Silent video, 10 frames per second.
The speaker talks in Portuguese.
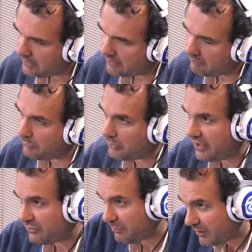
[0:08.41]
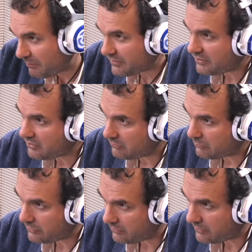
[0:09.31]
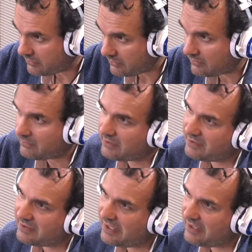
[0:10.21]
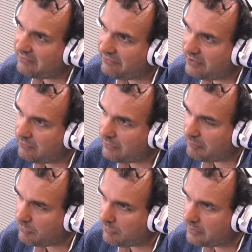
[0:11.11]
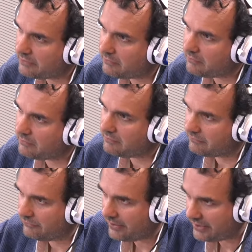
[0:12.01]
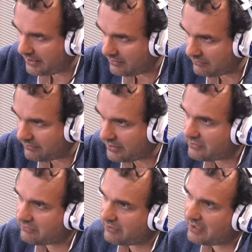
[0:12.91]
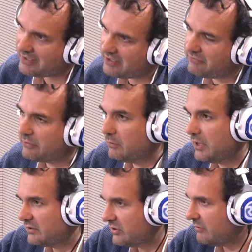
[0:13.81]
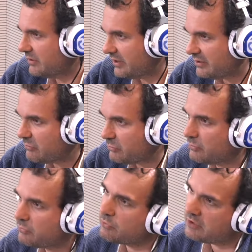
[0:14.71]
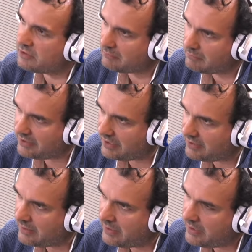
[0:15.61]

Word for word: Eh, porém, as próprias instituições eh, têm vindo a público, várias vezes, falar da dificuldade que estão a ter na sua sustentabilidade.